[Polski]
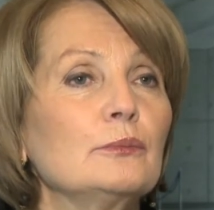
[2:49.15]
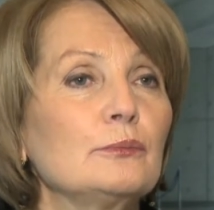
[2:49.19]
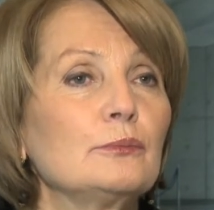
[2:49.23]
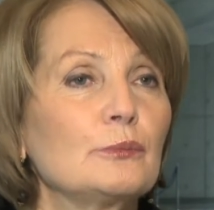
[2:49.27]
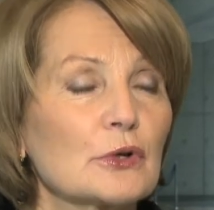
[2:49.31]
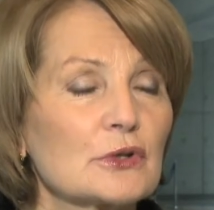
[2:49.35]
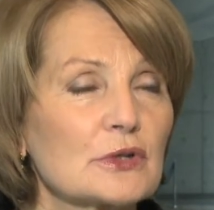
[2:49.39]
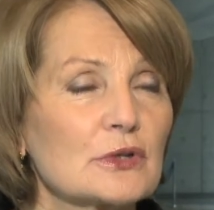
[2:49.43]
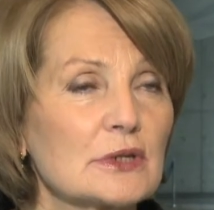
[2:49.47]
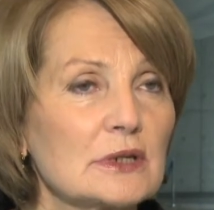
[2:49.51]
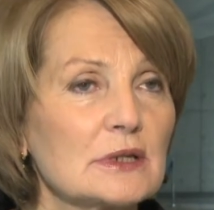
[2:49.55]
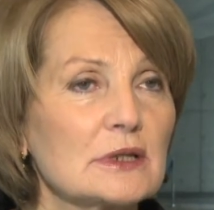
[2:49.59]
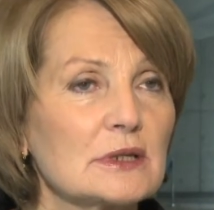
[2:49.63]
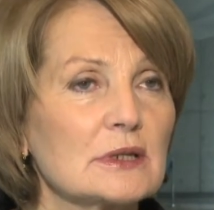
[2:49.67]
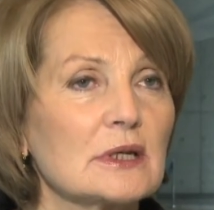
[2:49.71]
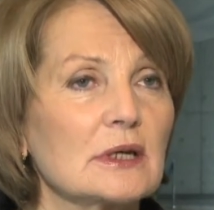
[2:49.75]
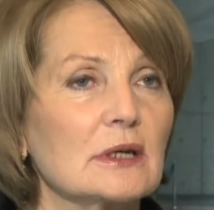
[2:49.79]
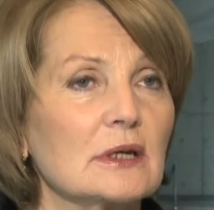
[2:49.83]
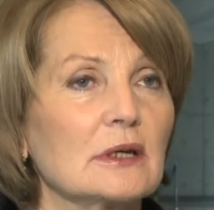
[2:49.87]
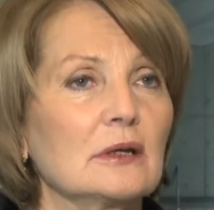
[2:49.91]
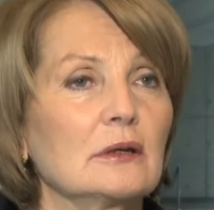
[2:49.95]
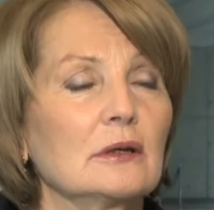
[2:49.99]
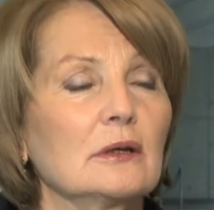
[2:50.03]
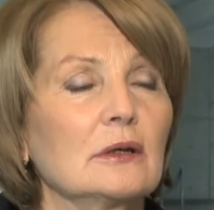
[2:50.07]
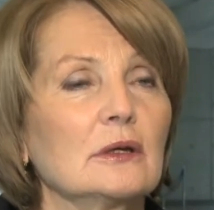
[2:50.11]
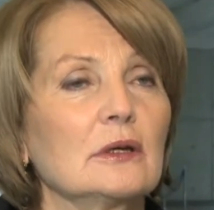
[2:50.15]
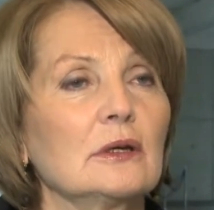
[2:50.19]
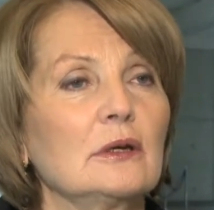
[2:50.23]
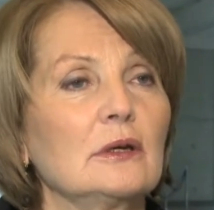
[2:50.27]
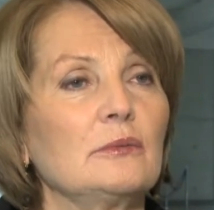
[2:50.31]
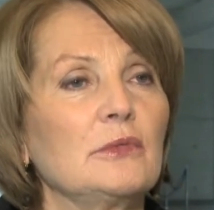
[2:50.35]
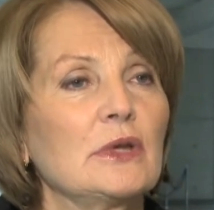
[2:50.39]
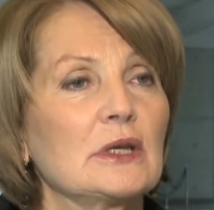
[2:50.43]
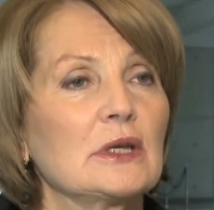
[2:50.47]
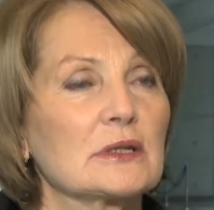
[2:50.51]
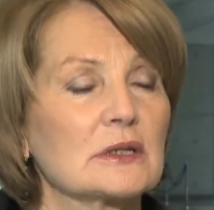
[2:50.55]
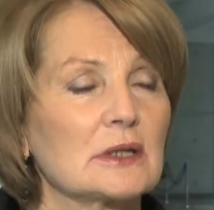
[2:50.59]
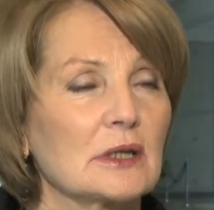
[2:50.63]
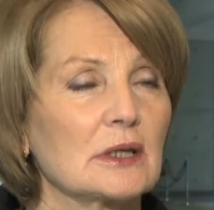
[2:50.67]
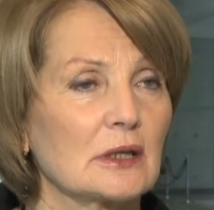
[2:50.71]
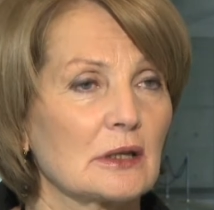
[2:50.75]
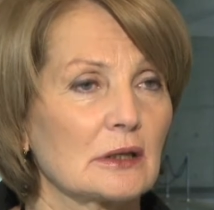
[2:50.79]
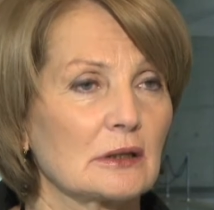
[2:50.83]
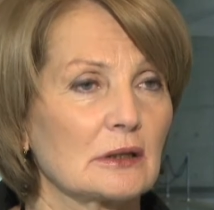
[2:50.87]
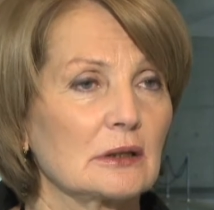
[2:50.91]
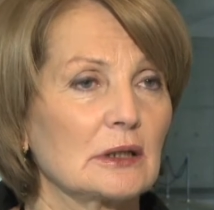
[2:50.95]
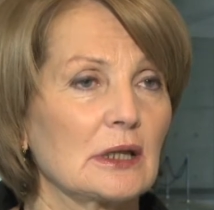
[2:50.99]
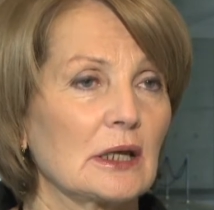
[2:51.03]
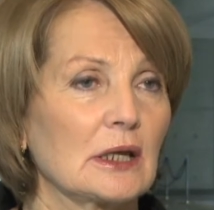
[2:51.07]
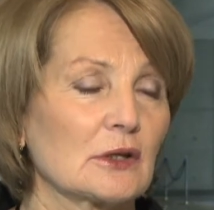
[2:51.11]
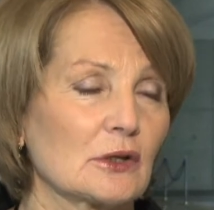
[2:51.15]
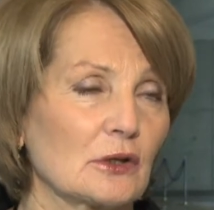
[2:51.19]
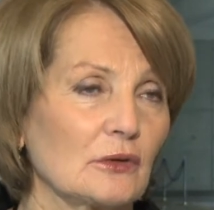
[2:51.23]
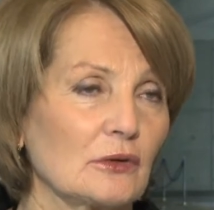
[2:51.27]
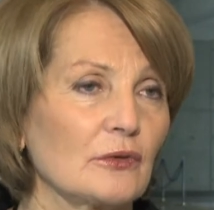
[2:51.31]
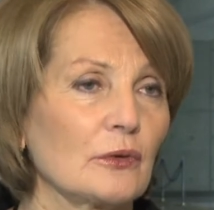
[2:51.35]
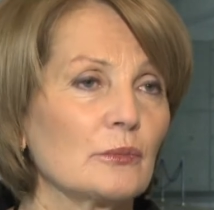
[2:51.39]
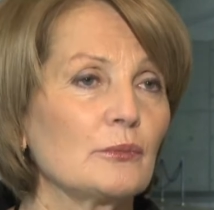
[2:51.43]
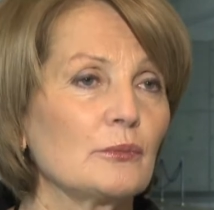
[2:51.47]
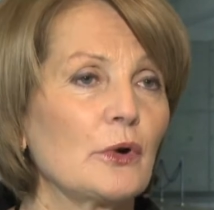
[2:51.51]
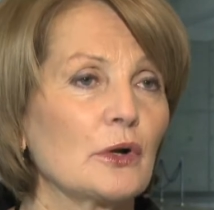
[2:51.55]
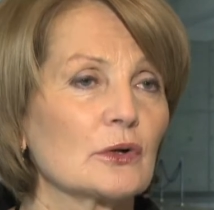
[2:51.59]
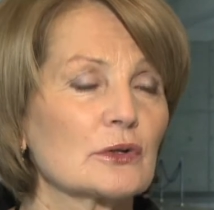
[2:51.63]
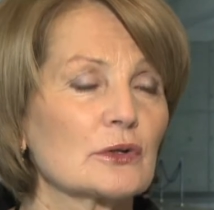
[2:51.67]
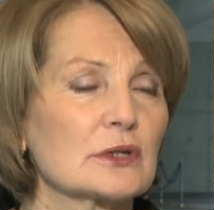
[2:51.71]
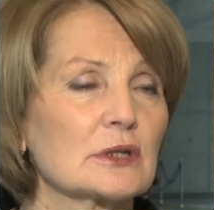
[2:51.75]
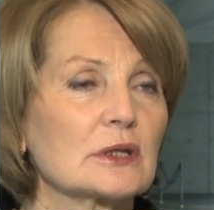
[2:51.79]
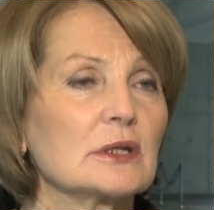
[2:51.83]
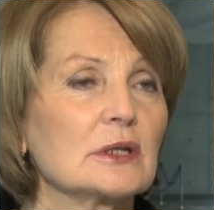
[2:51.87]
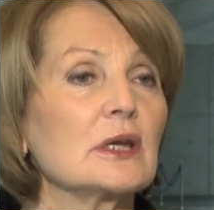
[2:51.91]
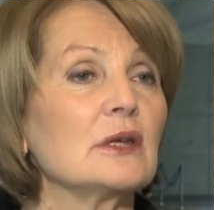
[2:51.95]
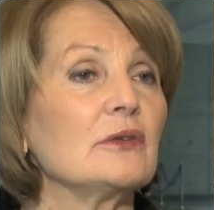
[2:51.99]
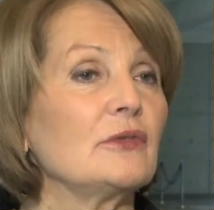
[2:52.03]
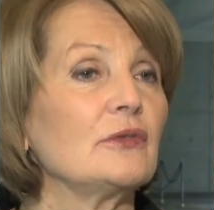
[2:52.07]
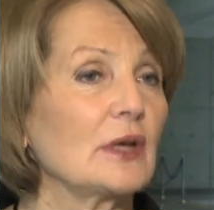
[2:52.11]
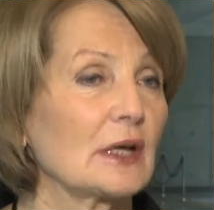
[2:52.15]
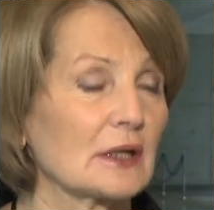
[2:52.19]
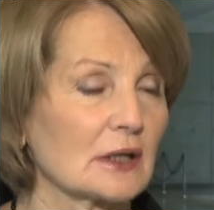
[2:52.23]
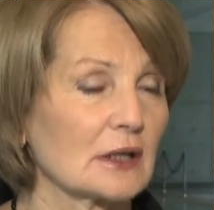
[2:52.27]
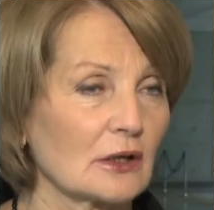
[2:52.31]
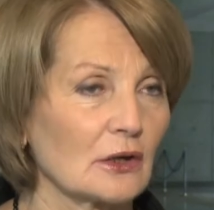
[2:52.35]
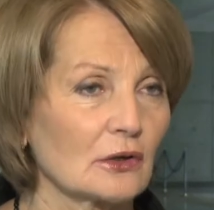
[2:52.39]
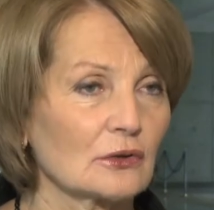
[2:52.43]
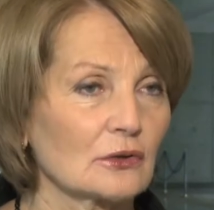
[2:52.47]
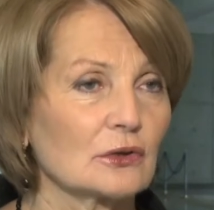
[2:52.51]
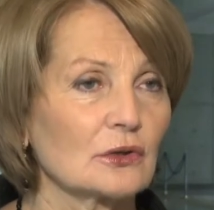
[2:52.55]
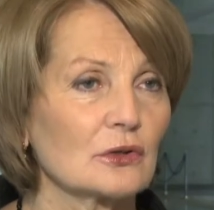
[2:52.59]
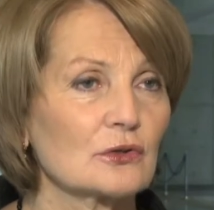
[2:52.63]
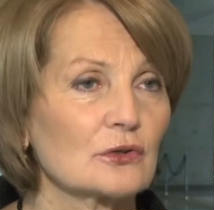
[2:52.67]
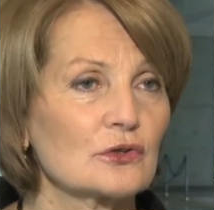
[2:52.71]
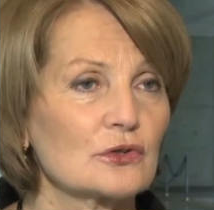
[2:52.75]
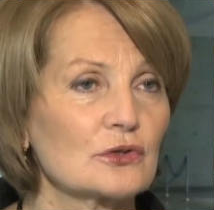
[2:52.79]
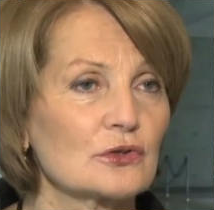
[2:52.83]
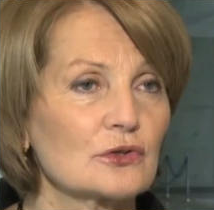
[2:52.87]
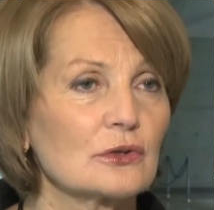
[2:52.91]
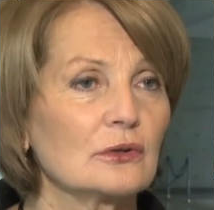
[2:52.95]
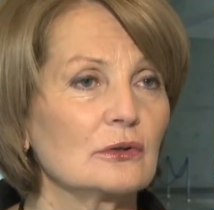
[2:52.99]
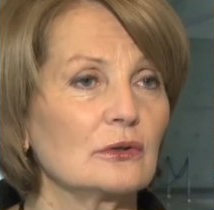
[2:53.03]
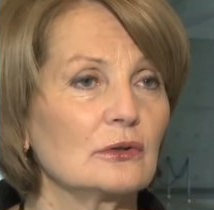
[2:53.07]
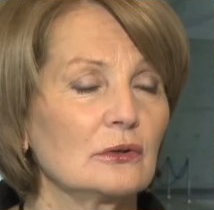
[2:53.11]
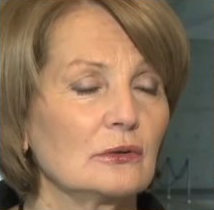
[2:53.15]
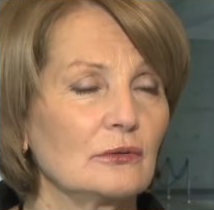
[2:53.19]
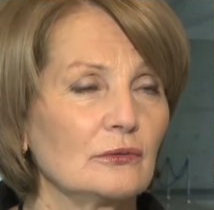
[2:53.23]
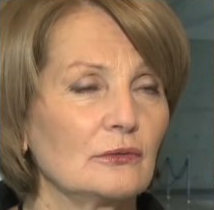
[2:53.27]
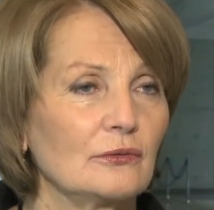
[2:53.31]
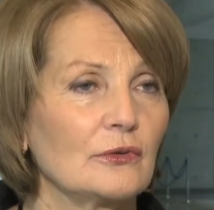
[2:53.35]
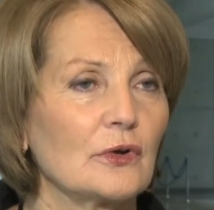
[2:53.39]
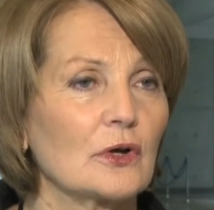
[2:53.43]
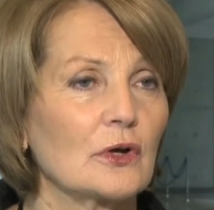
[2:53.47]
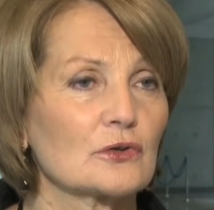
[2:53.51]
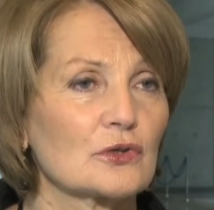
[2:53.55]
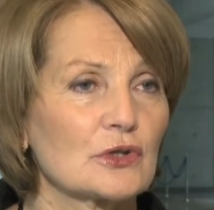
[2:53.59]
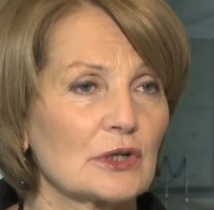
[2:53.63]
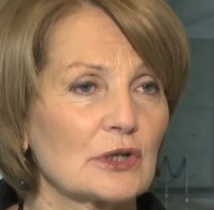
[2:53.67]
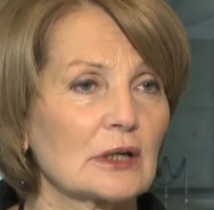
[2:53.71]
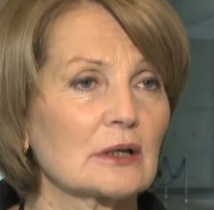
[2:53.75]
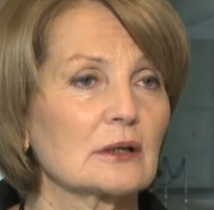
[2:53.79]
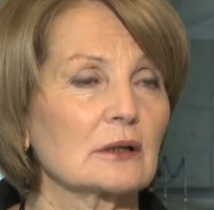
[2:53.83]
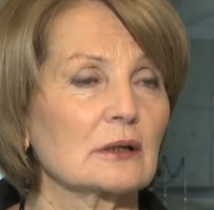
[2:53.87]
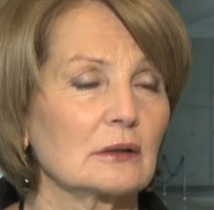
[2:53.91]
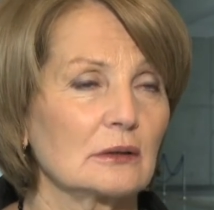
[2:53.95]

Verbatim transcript: pozycję międzynarodową Polski i wiarygodność w oczach